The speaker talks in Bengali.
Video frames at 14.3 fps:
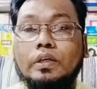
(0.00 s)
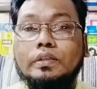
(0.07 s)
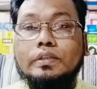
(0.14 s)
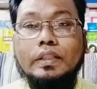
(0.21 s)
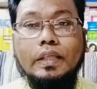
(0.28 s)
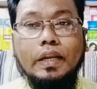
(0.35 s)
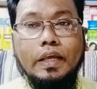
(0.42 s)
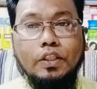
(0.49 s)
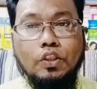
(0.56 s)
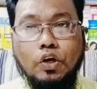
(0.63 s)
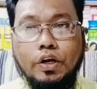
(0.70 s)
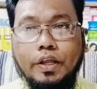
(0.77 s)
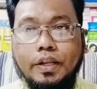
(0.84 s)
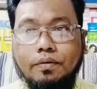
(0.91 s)
যাদের এই
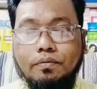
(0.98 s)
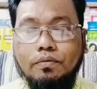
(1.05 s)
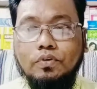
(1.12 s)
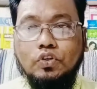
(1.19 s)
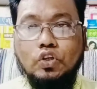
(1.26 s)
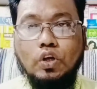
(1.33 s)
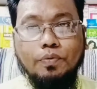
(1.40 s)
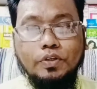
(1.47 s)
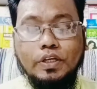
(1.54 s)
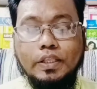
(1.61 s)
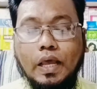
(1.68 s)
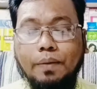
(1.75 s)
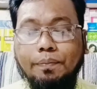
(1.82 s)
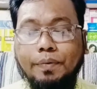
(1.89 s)
ধরনের সমস্যা
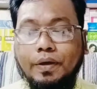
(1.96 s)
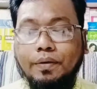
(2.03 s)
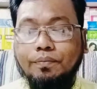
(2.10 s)
থাকবে